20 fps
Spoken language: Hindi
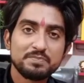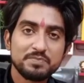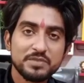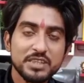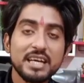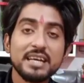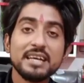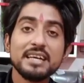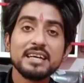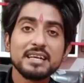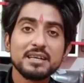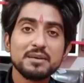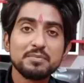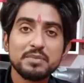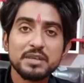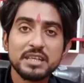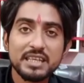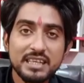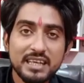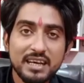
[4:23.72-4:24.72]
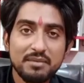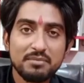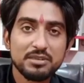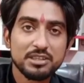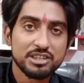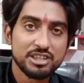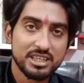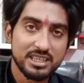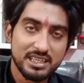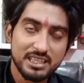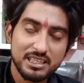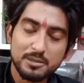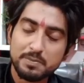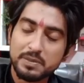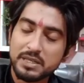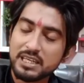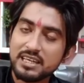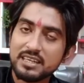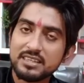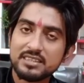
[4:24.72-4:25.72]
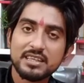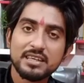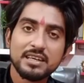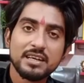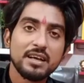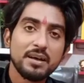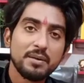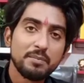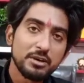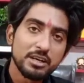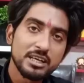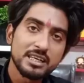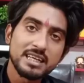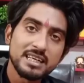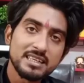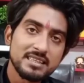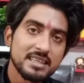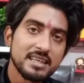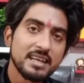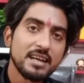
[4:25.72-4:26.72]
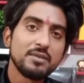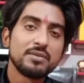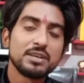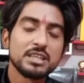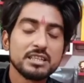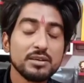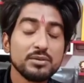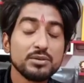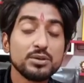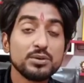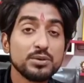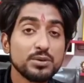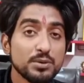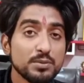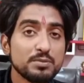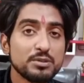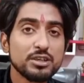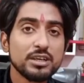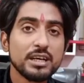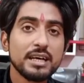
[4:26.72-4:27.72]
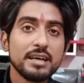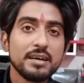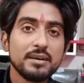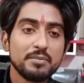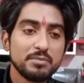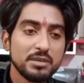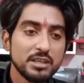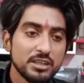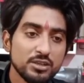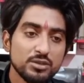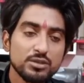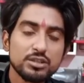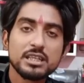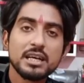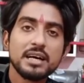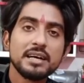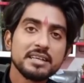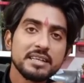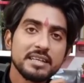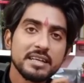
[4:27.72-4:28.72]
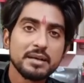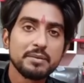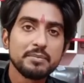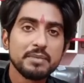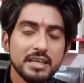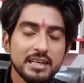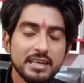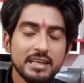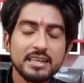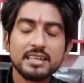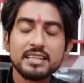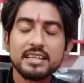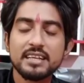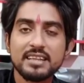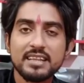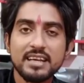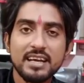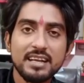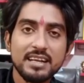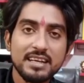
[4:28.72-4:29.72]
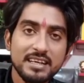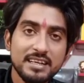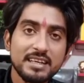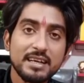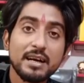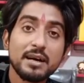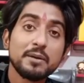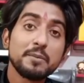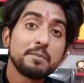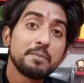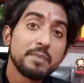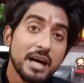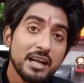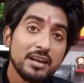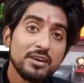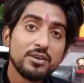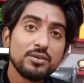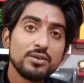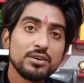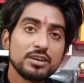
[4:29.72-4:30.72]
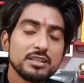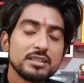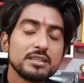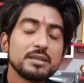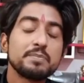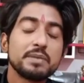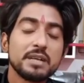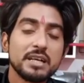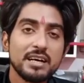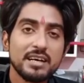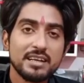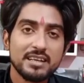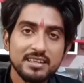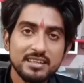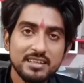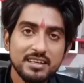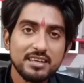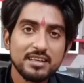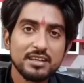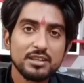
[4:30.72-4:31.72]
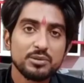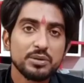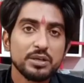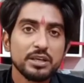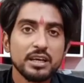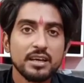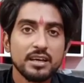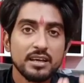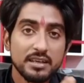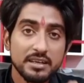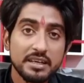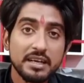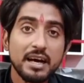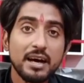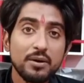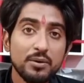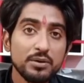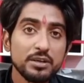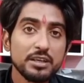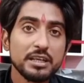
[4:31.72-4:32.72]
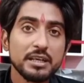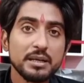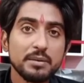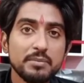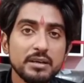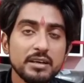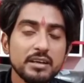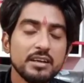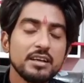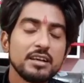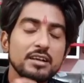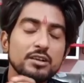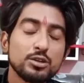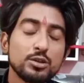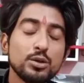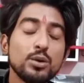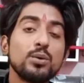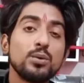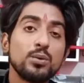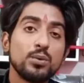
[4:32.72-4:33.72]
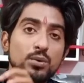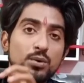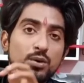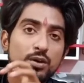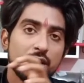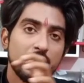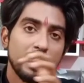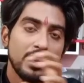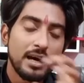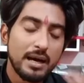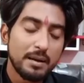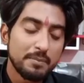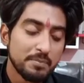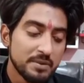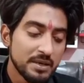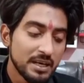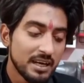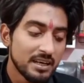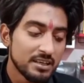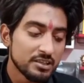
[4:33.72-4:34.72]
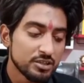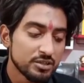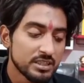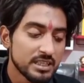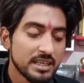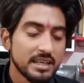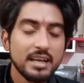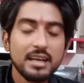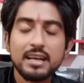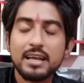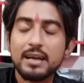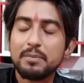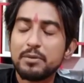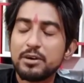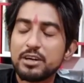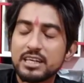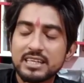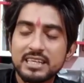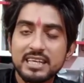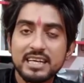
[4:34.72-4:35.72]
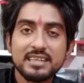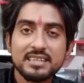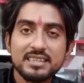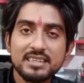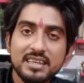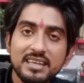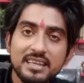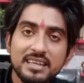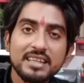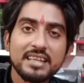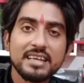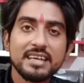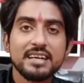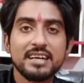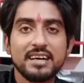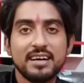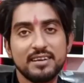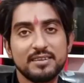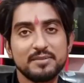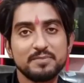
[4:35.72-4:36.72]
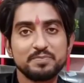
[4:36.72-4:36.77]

चाहे एक भी ना बचे इस प्रकार से मोनेटाइज चैनल वैसे यूट्यूब जो है वीडियो सारी रिकवर करके देता है लेकिन अगर मान लो किसी प्रकार की दिक्कत हुई ना हुई रिकवर तो आपका जो चैनल है मोनेटाइज ही देगा